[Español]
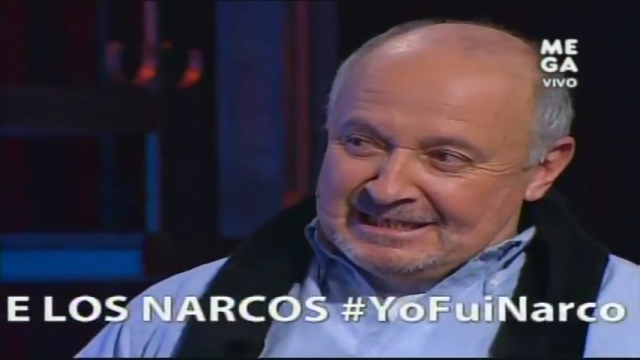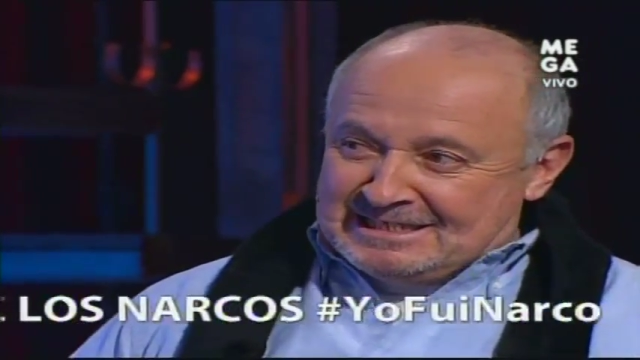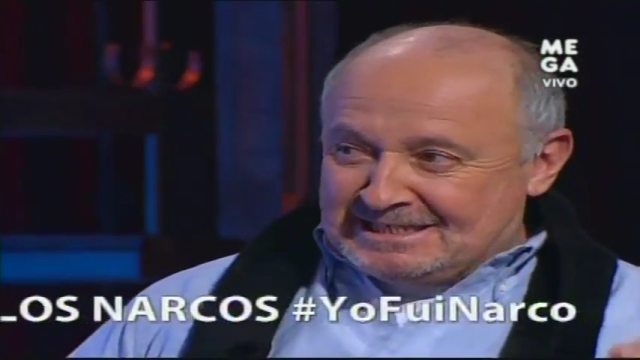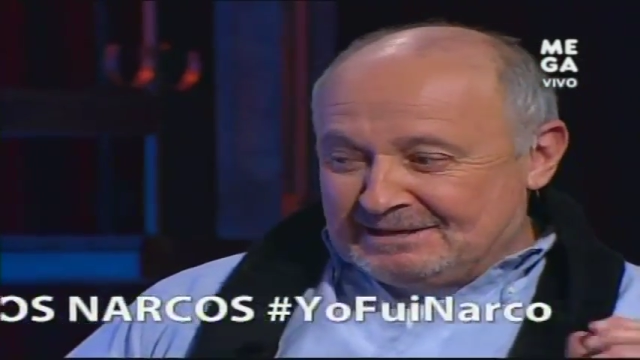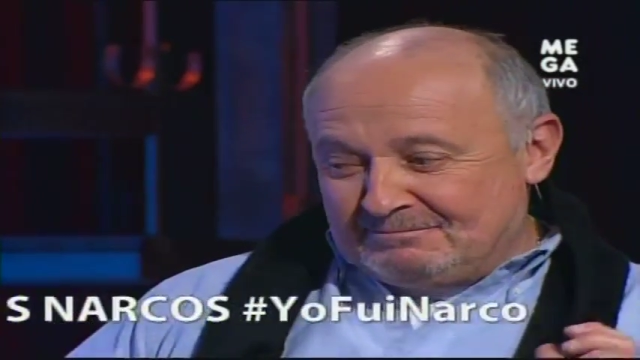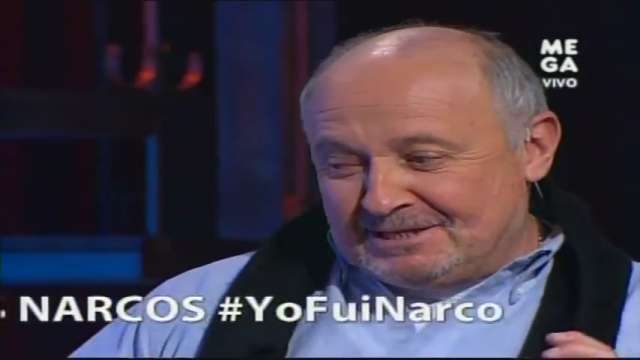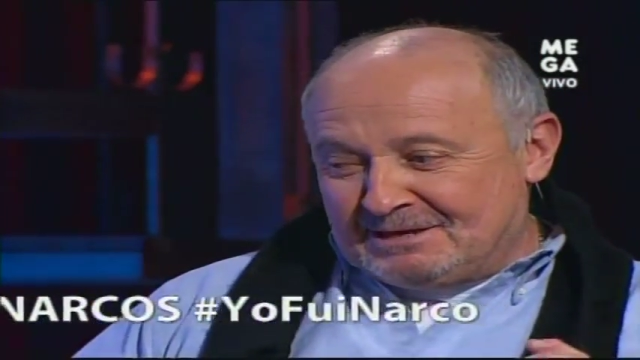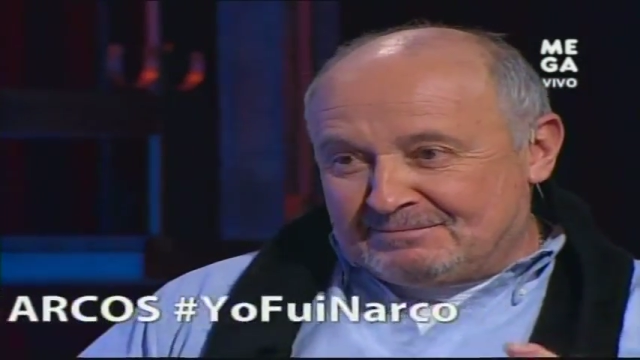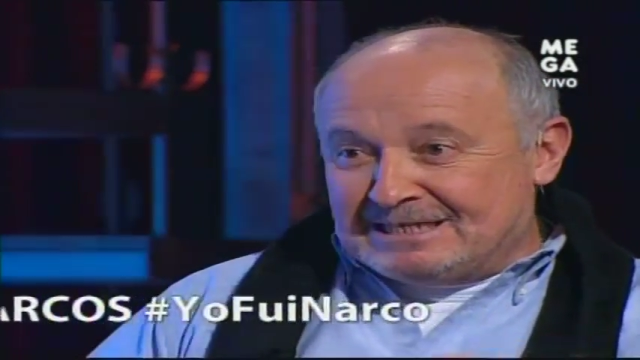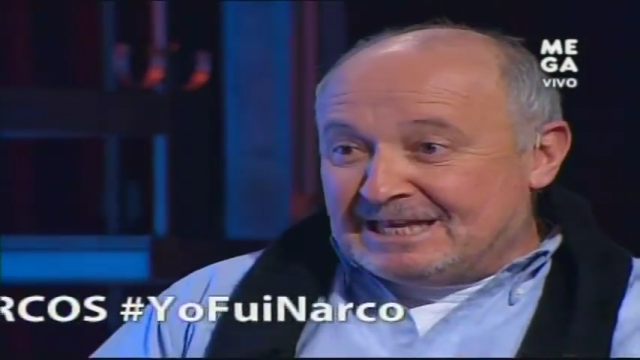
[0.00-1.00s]

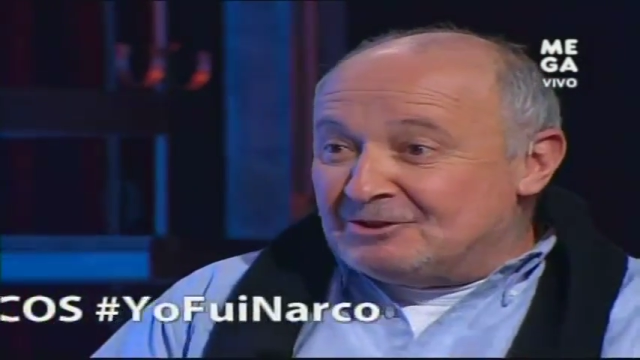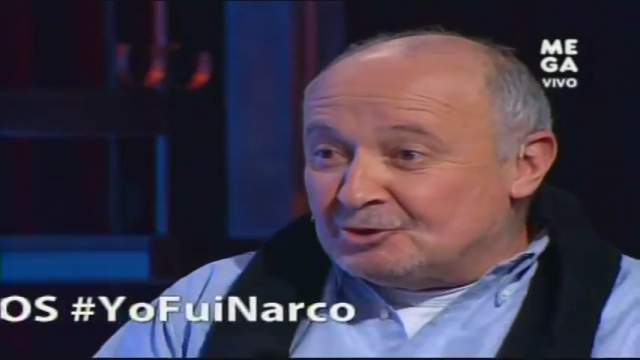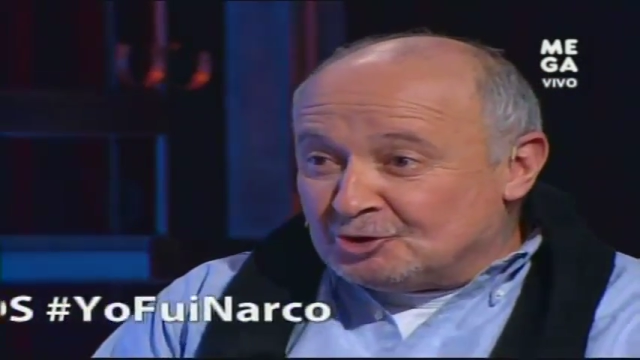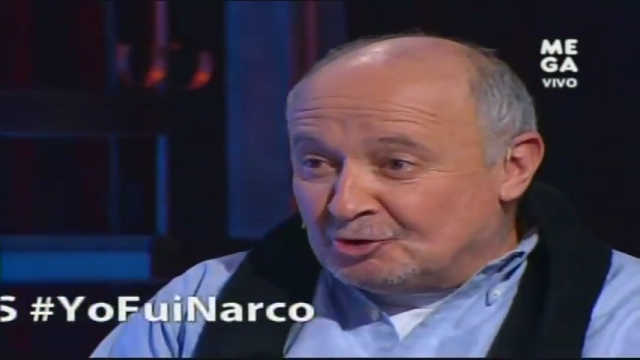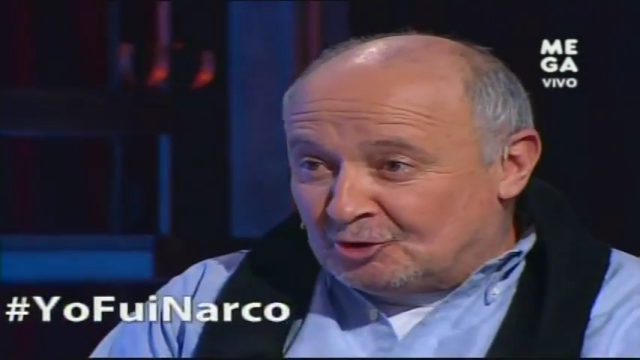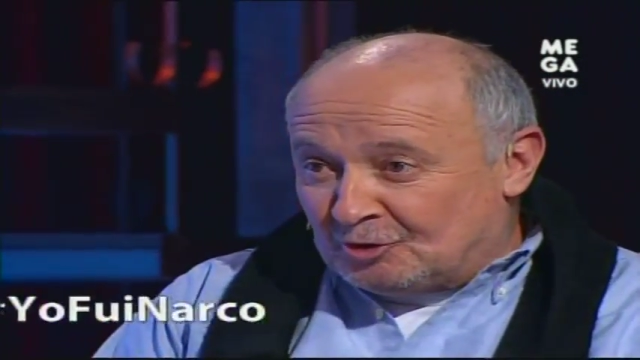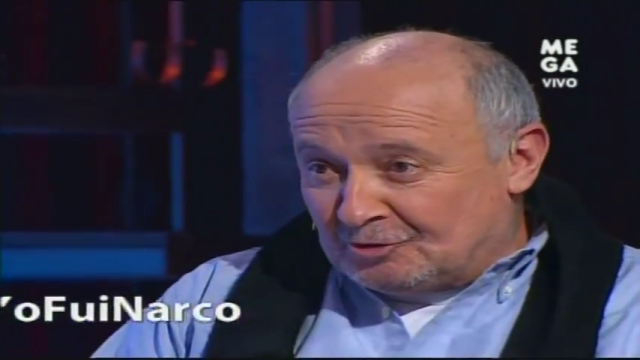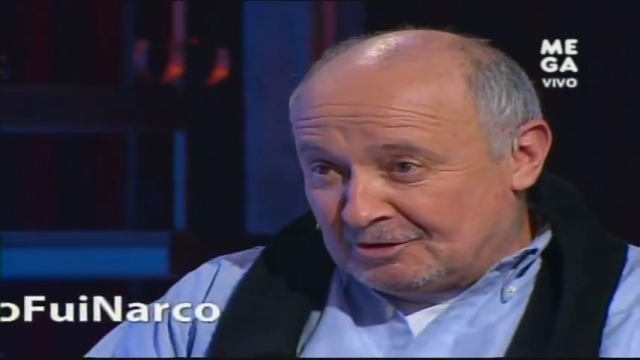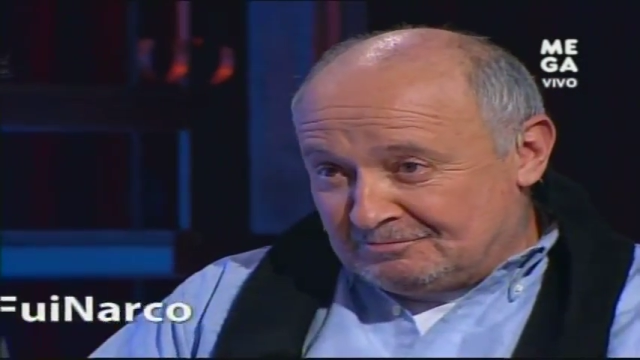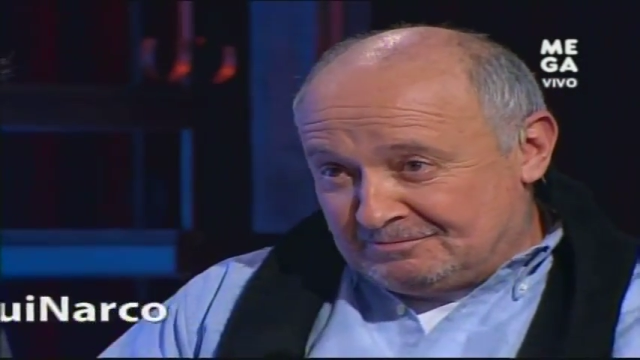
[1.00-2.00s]
se, presentó
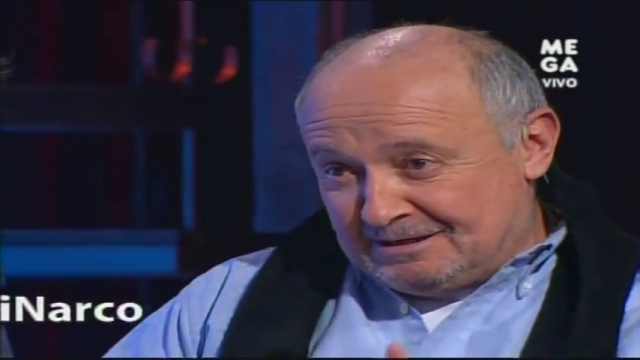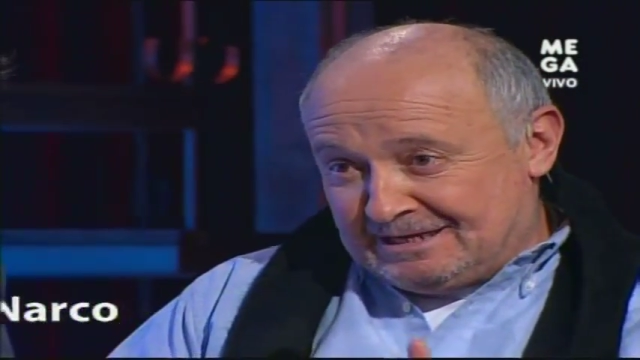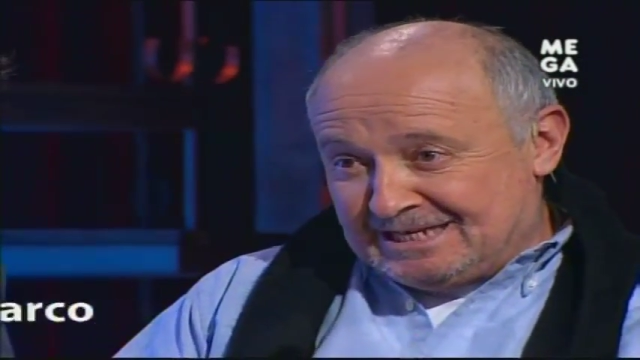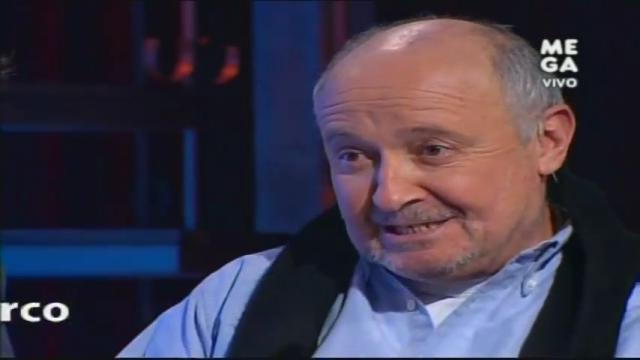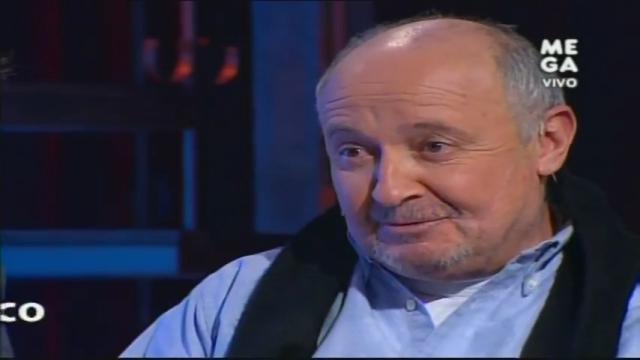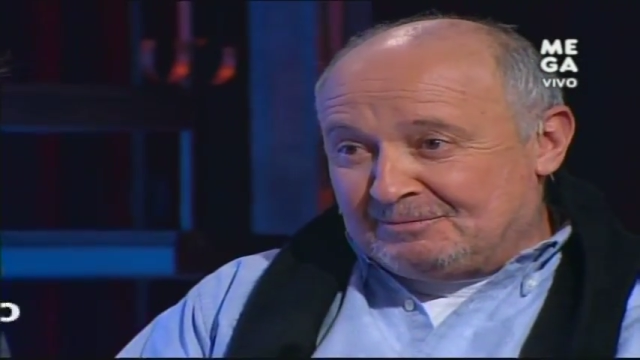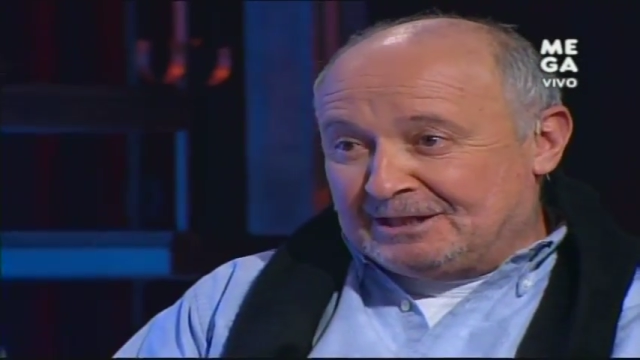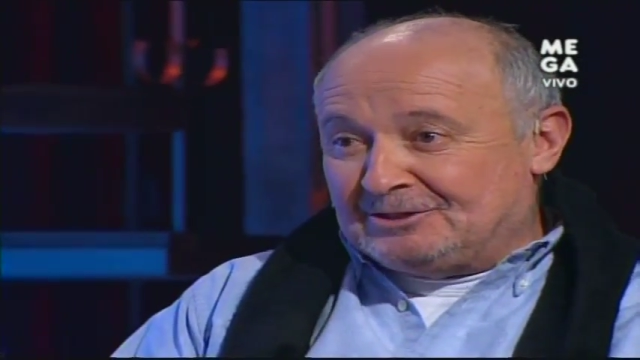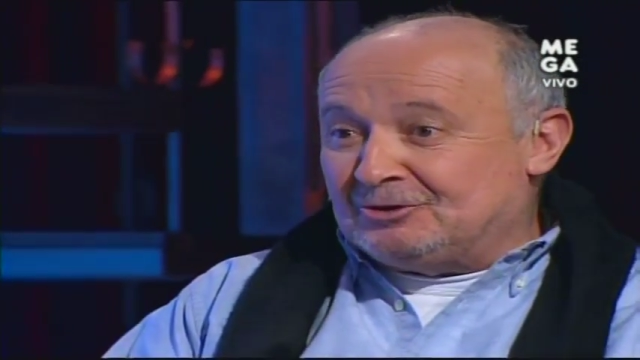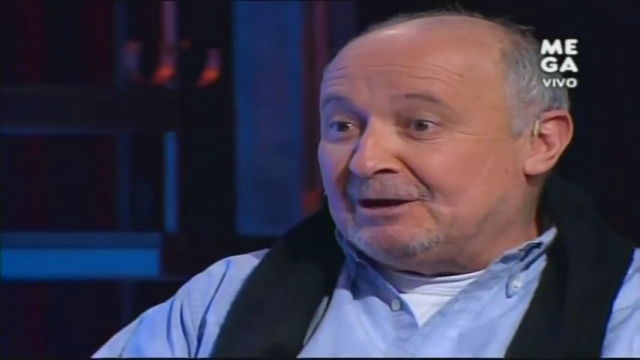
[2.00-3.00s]
en ese
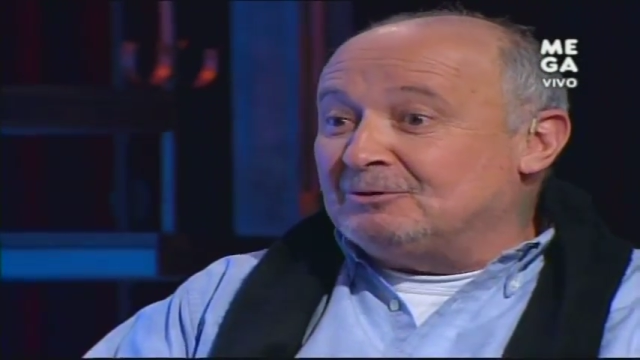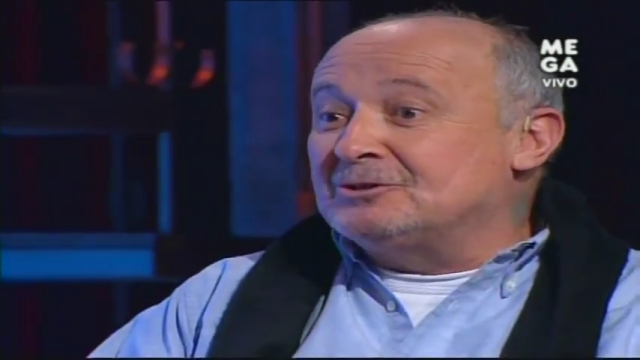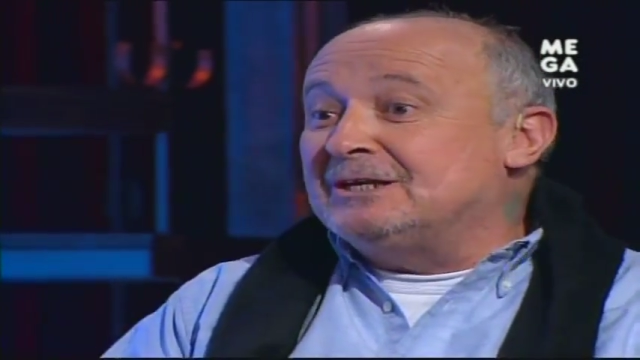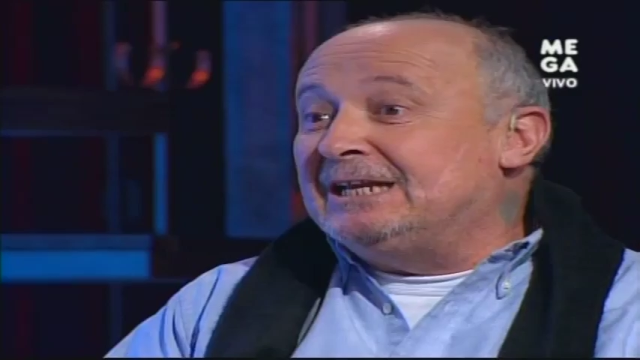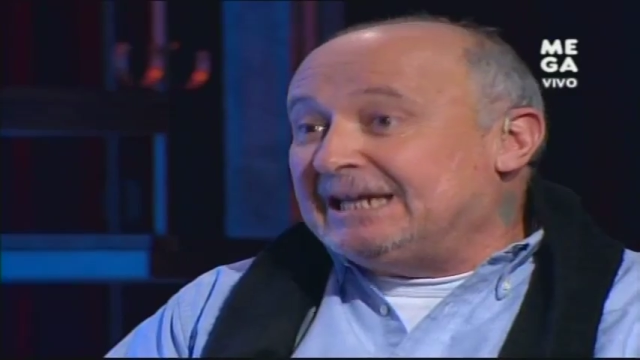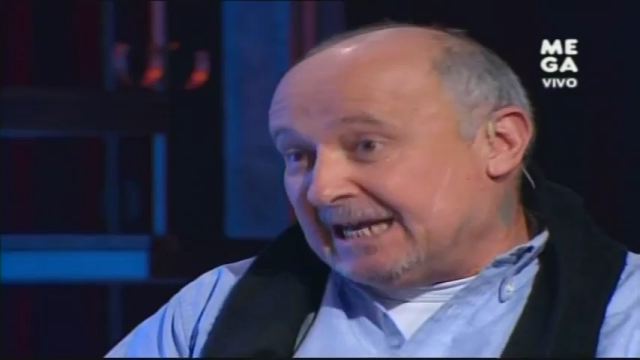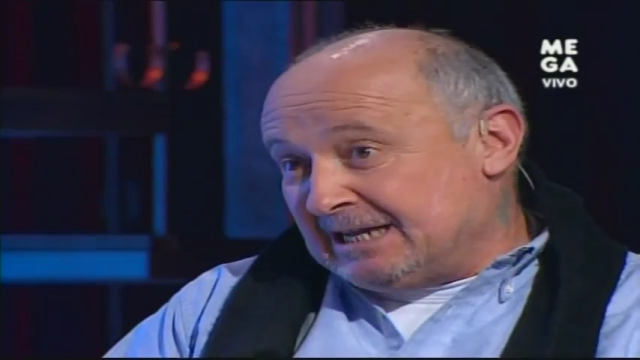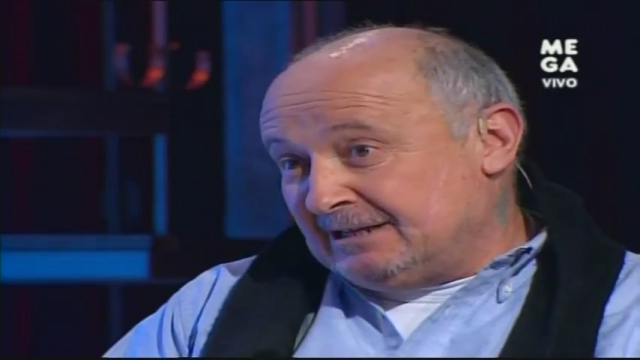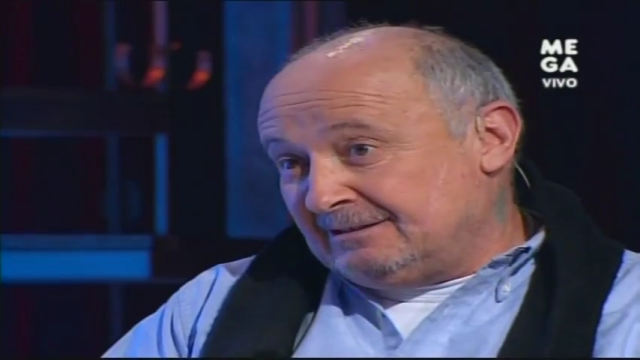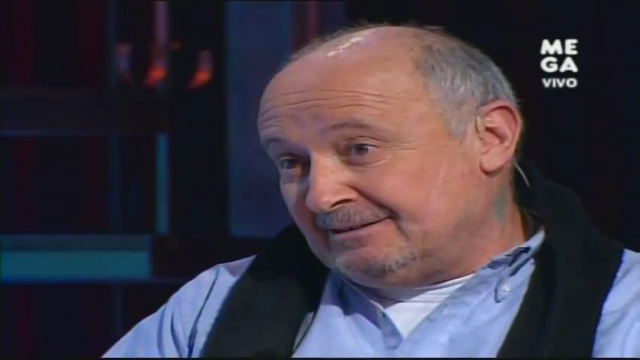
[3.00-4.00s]
momento la posibilidad